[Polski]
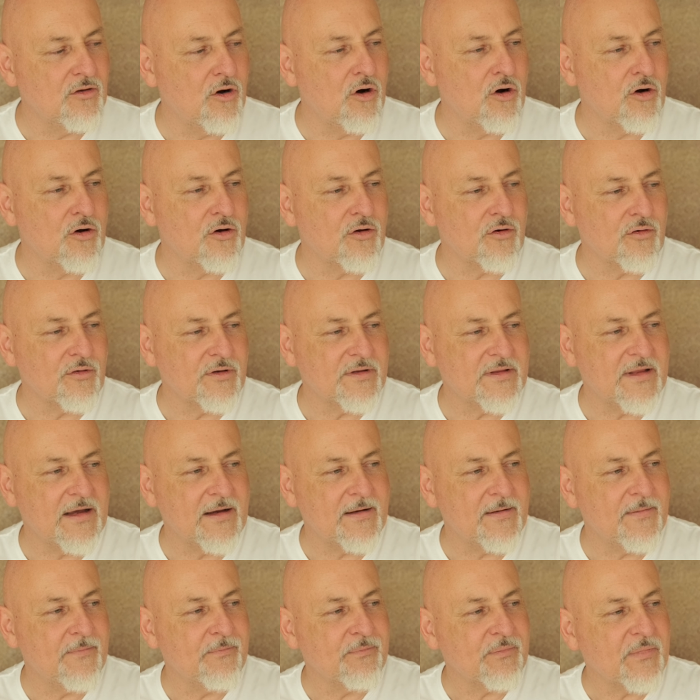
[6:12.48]
okrąg,
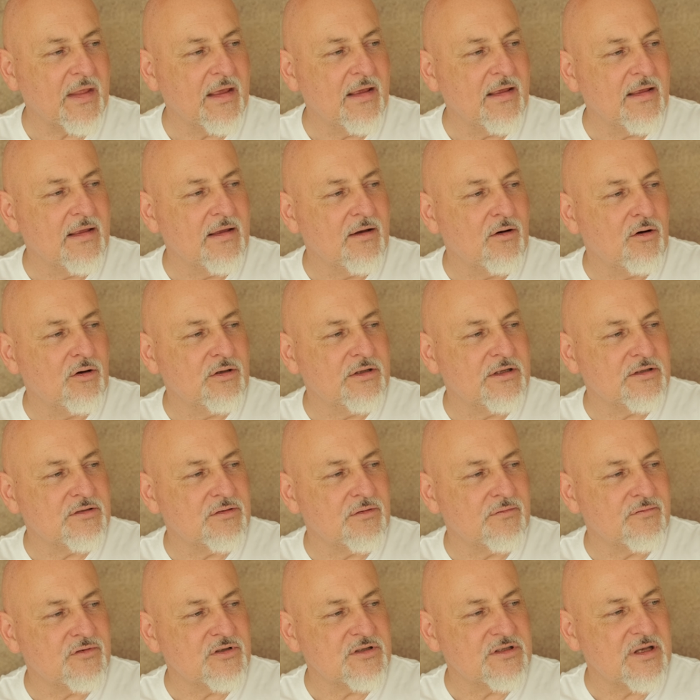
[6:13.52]
tak? One
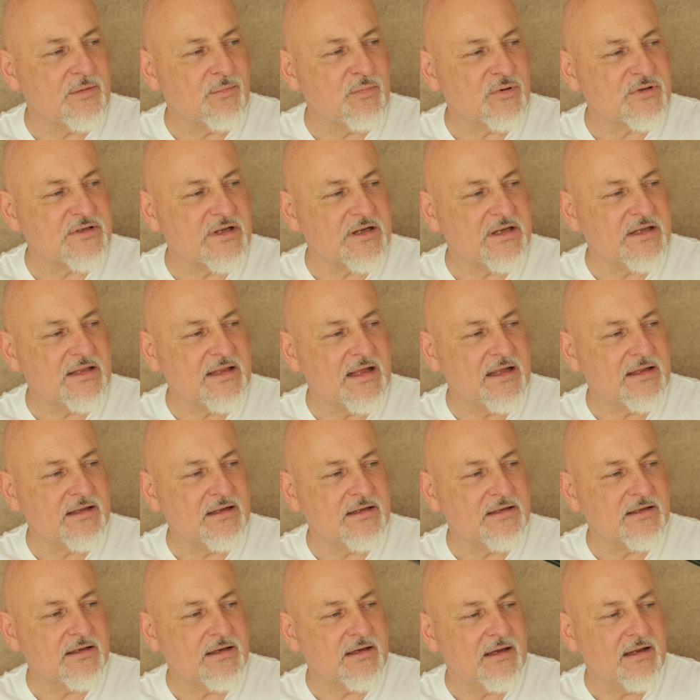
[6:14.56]
są wszystkie
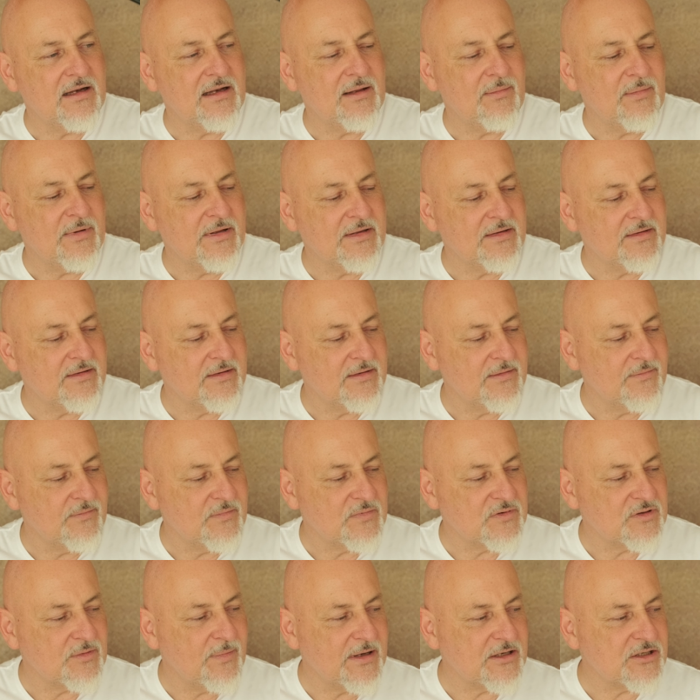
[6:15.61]
pozaginane, te elementy.
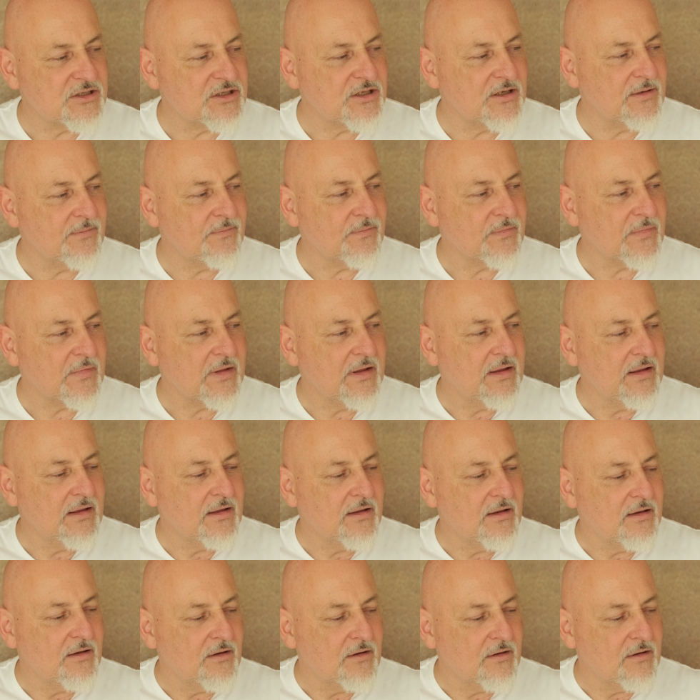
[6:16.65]
Zobaczcie,
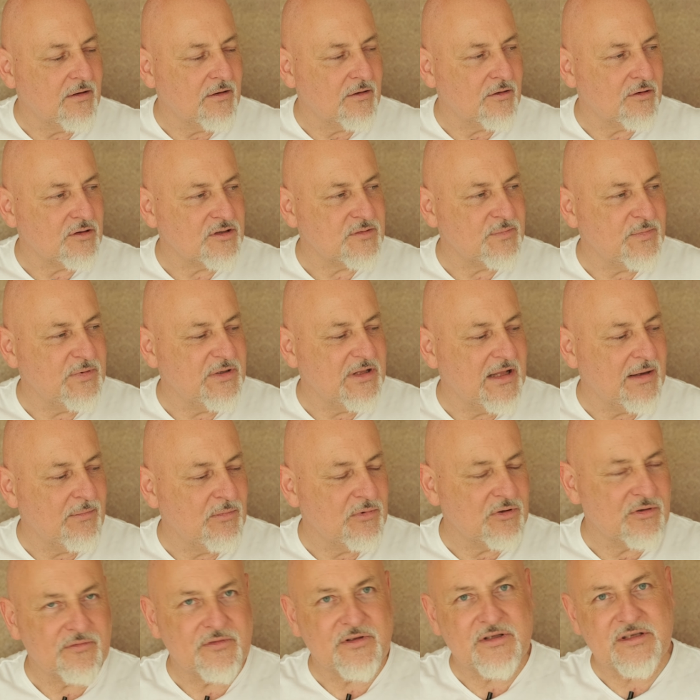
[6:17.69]

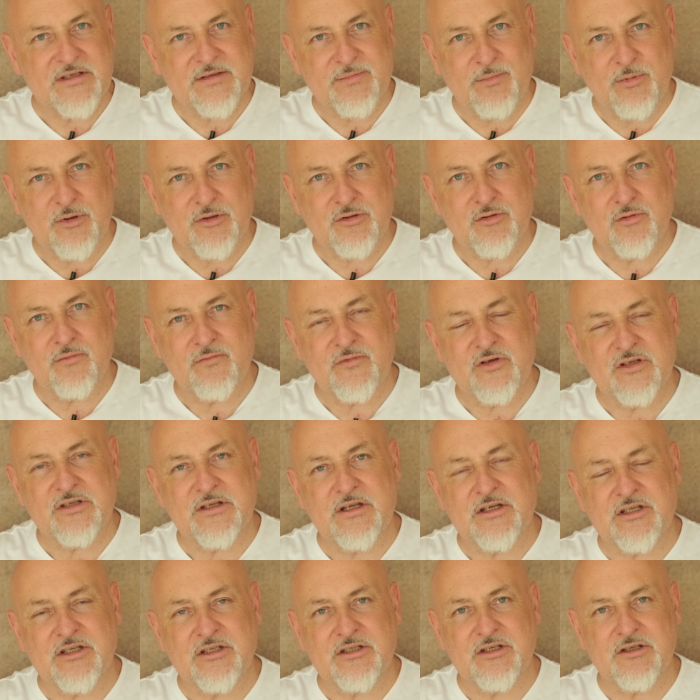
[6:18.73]
rozpinamy to w ten sposób.
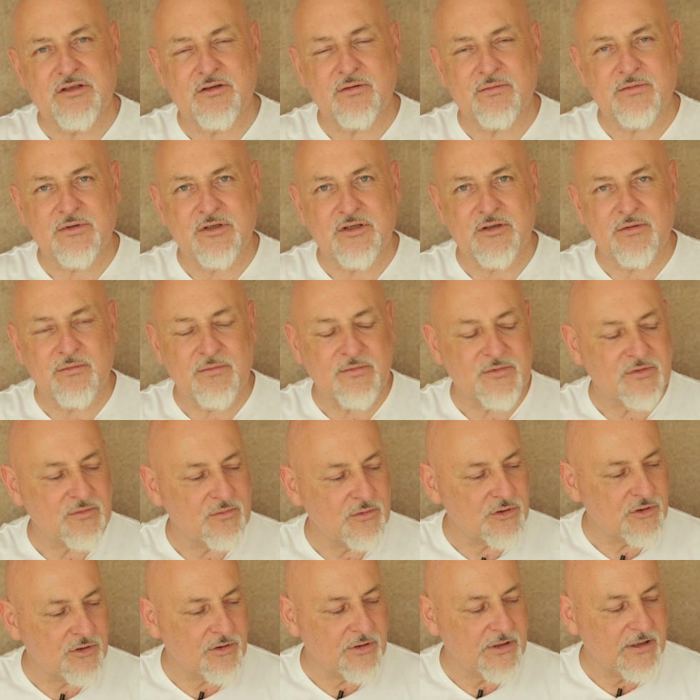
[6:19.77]
Wszystkie części są ze sobą
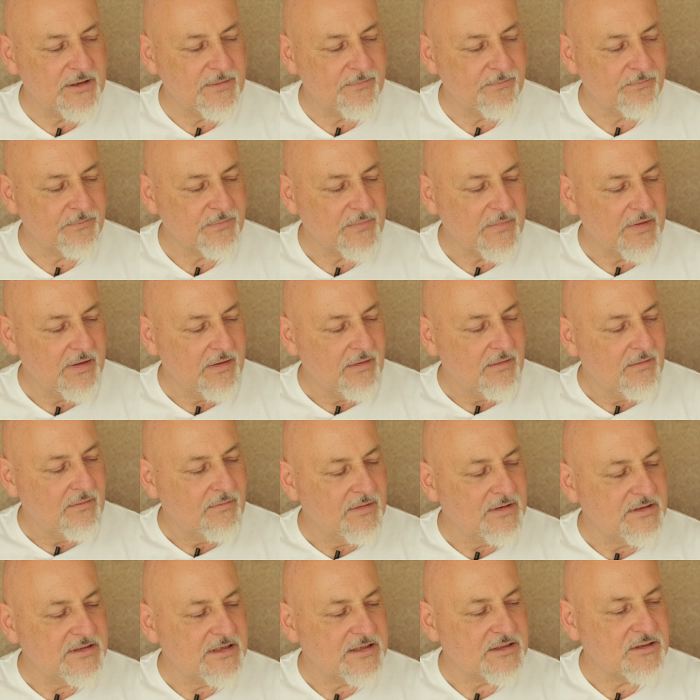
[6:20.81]
złożone,
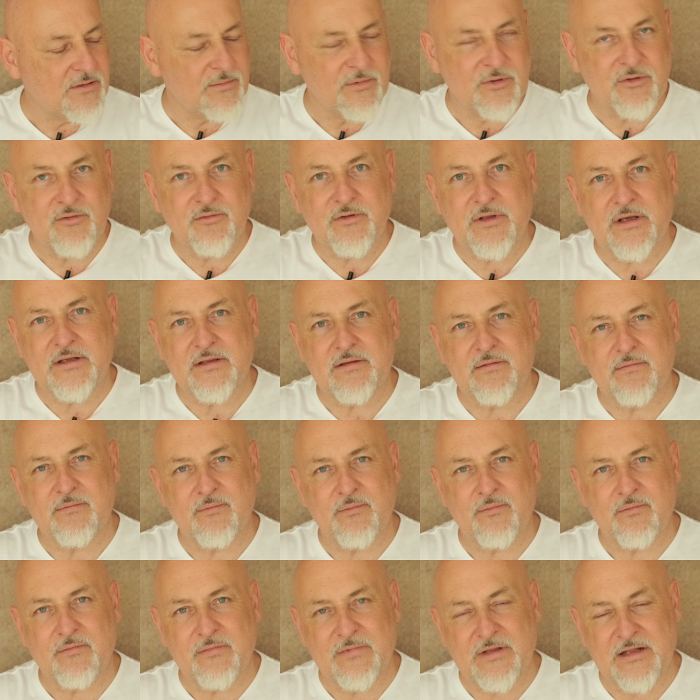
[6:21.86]
więc ja sobie tutaj,
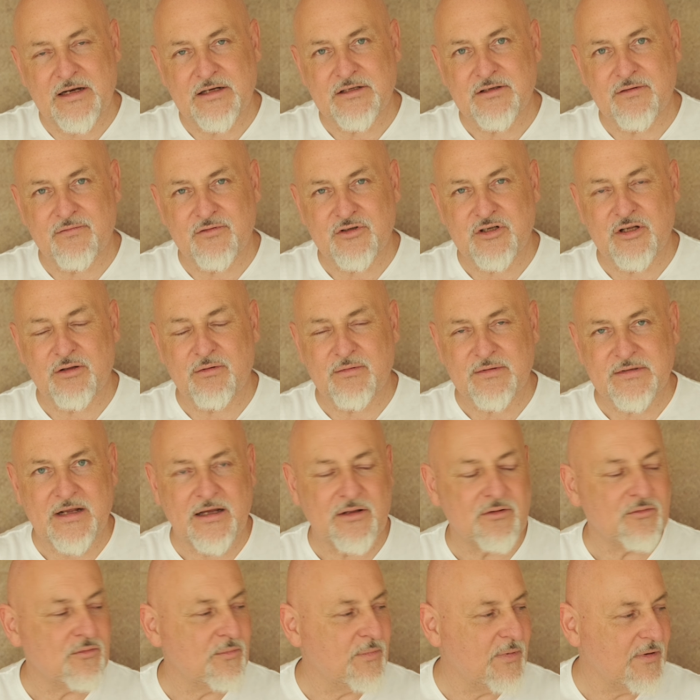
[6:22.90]
na razie wyszedłem z
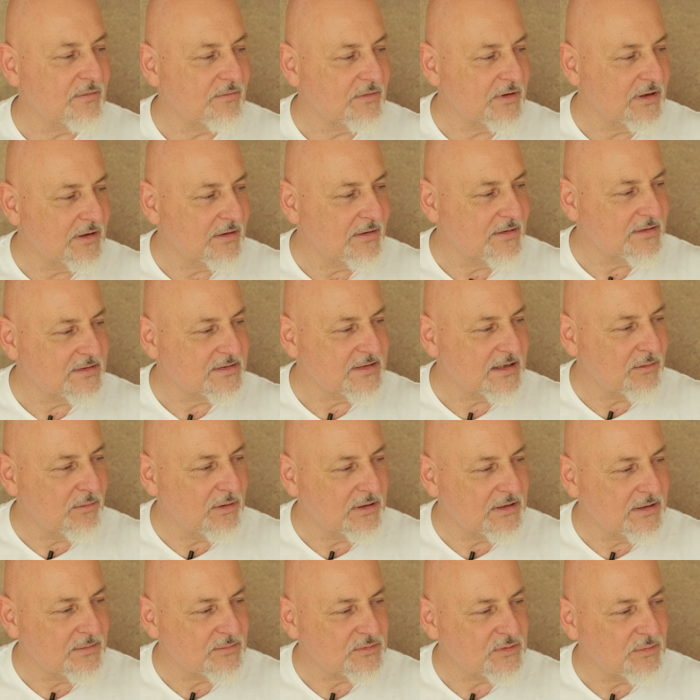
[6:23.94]
kadru pewnie,
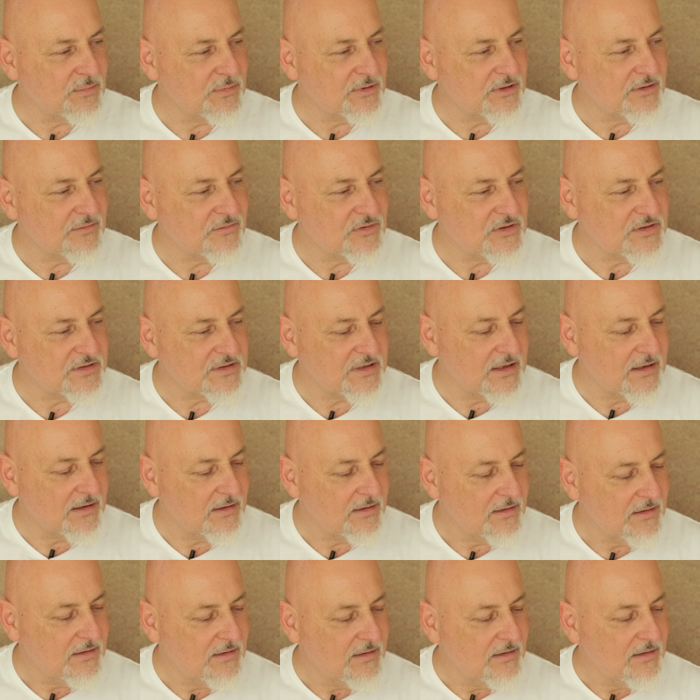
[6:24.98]
zakładam sobie te
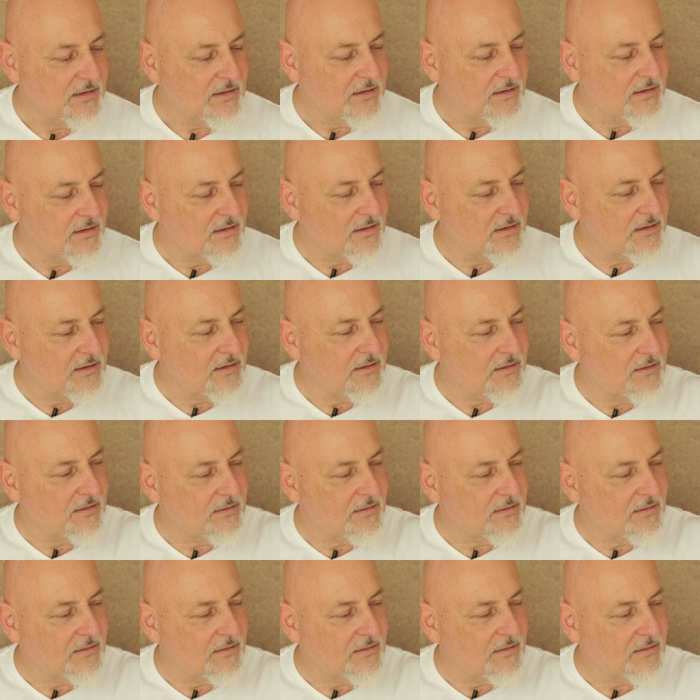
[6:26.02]
wszystkie e,